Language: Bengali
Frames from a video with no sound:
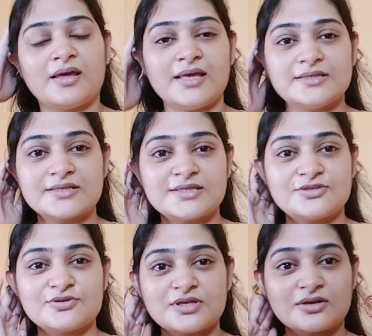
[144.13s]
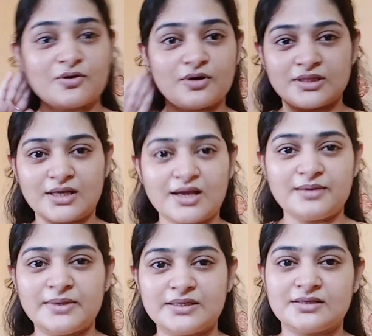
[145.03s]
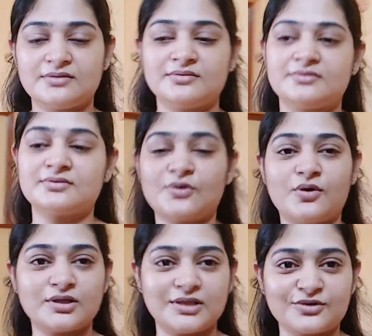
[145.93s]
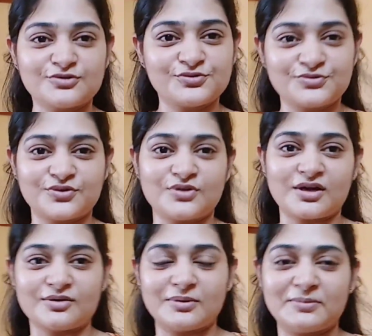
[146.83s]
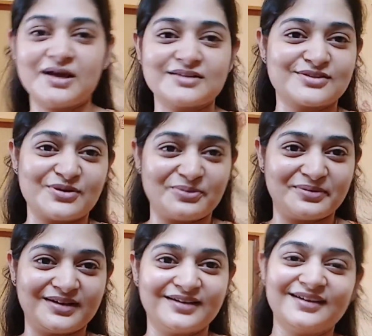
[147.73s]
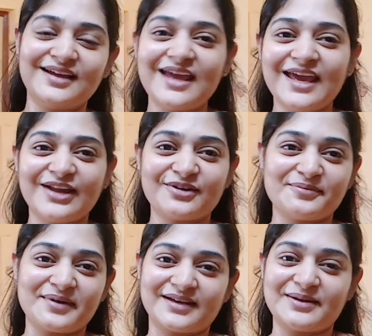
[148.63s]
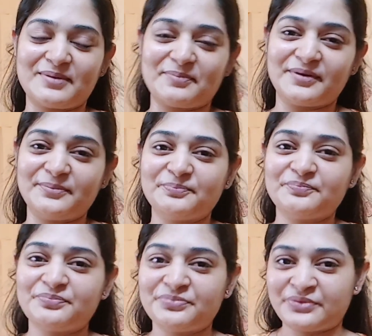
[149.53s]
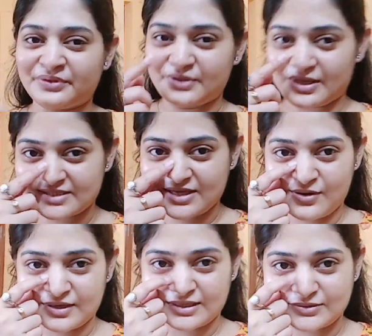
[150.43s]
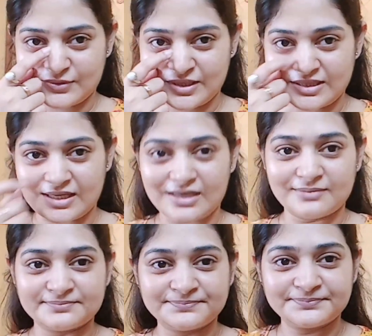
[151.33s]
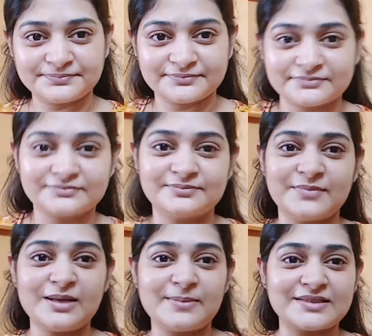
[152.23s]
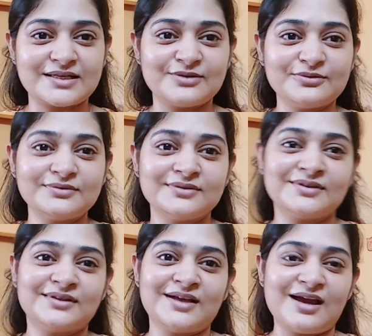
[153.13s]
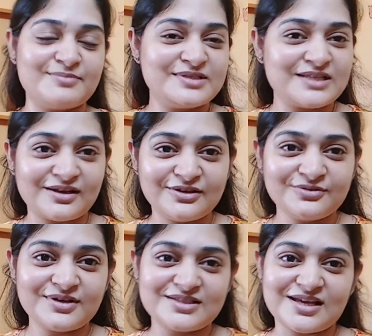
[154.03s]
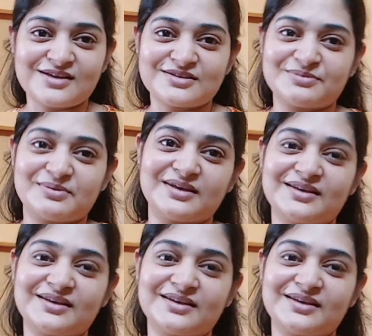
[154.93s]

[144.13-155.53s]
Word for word: এই যে সিচুয়েশান ঘরে থাকাই বেটার ঘরে থাকো সুস্থ থাকো বাবা আসতে হবে না এরকম একটা ব্যাপার তো আজকে হঠাৎ করেই দেখলাম বেল বাজালো আমি জানিও না যে আসবে